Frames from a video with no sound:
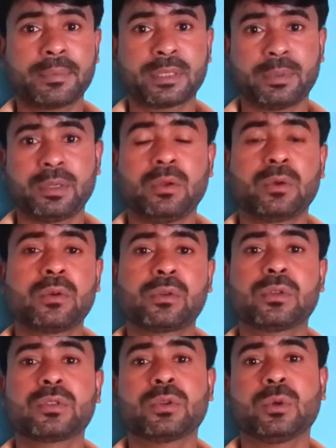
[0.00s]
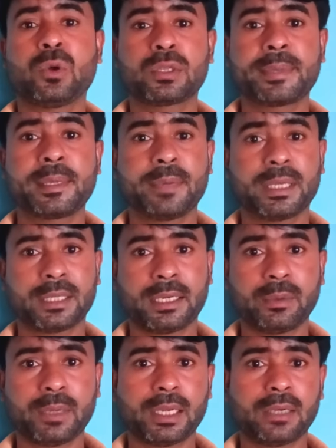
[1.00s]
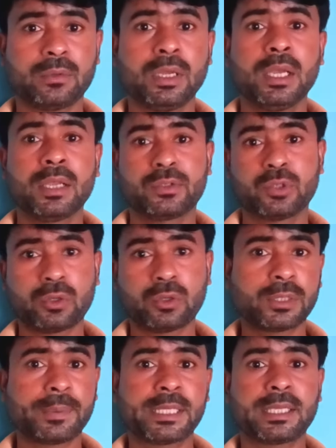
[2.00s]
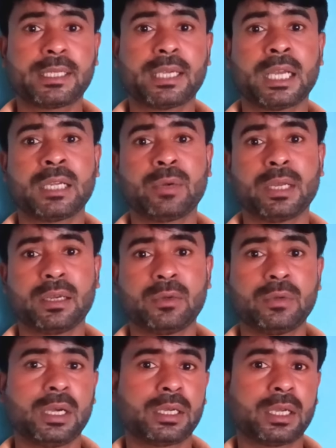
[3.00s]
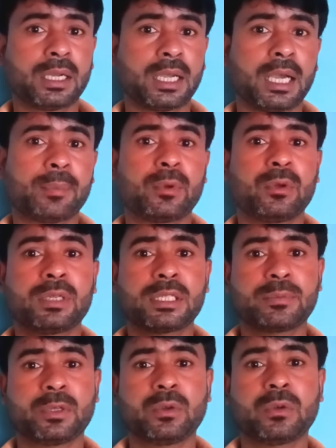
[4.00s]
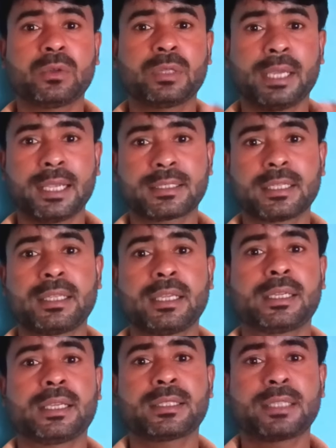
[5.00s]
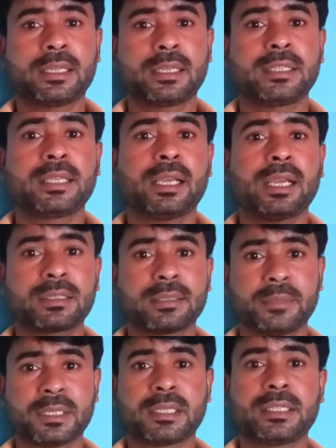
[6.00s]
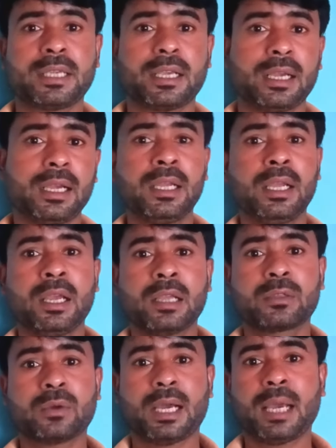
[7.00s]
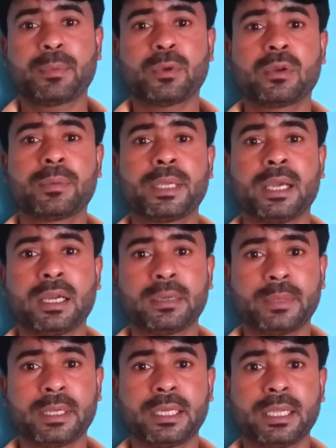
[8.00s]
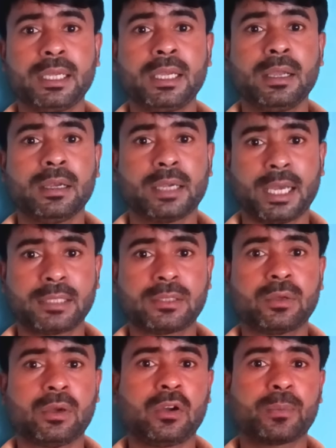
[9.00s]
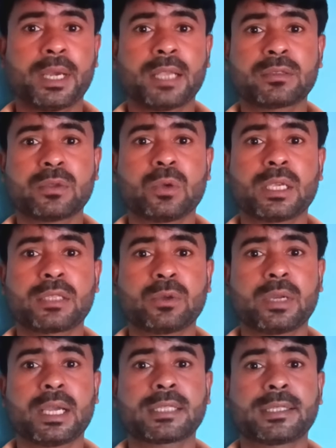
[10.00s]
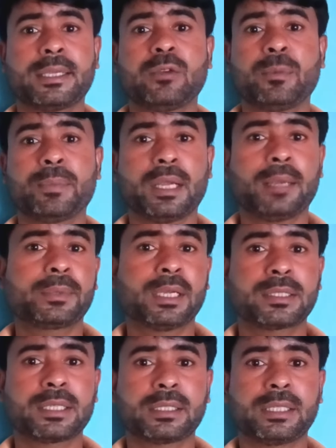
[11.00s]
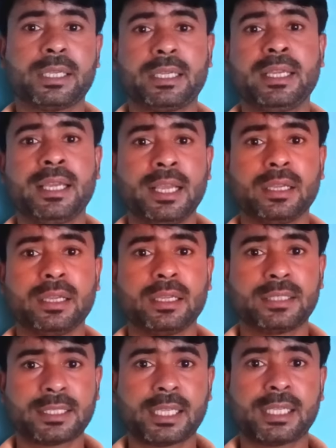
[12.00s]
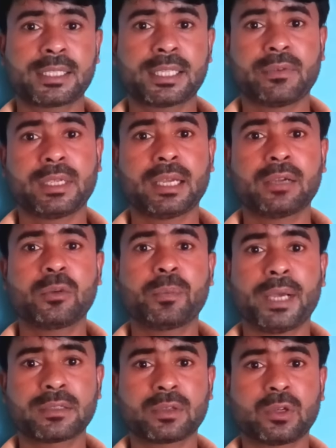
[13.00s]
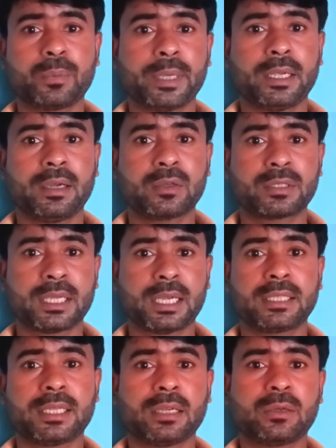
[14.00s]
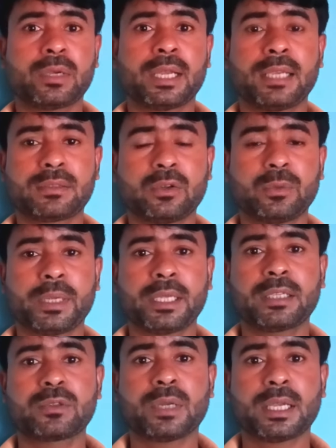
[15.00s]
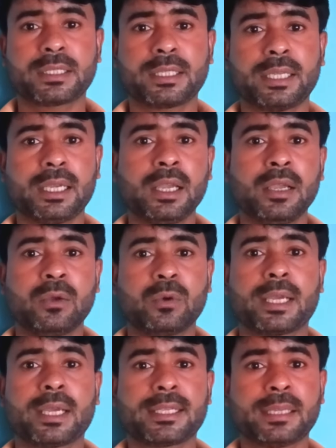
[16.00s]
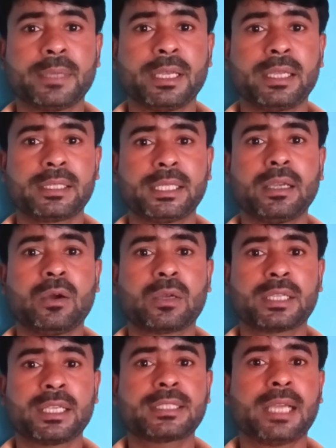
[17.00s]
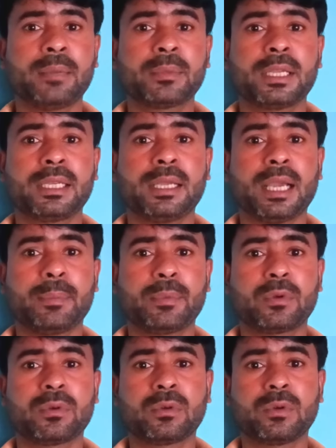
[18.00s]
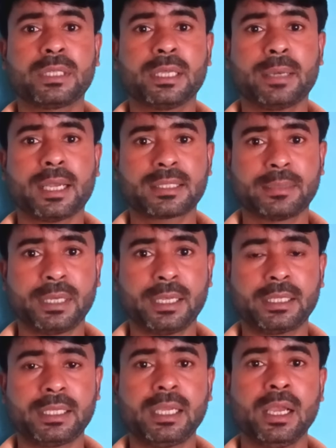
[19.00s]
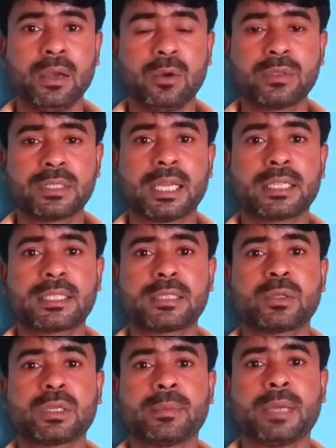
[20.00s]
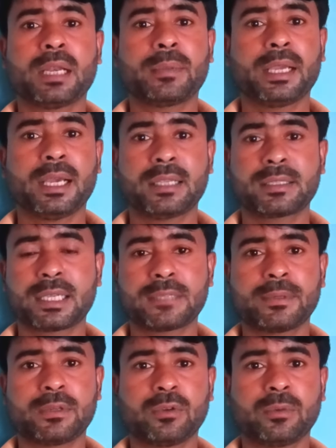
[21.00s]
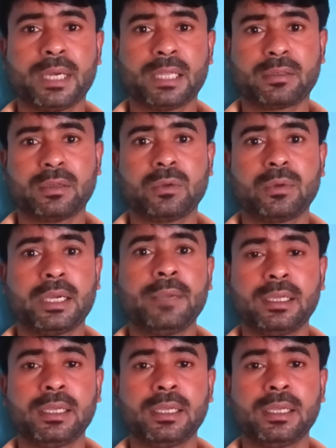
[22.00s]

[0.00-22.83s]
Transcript: आप सभी लोगों को जो कुछ भी बताने वाला हूं जो कुछ भी सिखाने वाला हूं अगर आप लोग इस वीडियो को ध्यान से देख के सीख लीजिएगा समझ लीजिएगा तो आप लोग भी हर महीने ढाई और पाँच की जो राशि है वो प्राप्त कर सकती हैं जैसे कि सेविका को पाँच सौ रुपये और सहायिका को ढाई सौ रुपये की जो राशि है वो कैसे मिलेगी और किस काम के लिए आप लोगों को ये राशि मिलेगी उन सारी चीज़ों के बारे में आज के इस वीडियो में बात करूंगा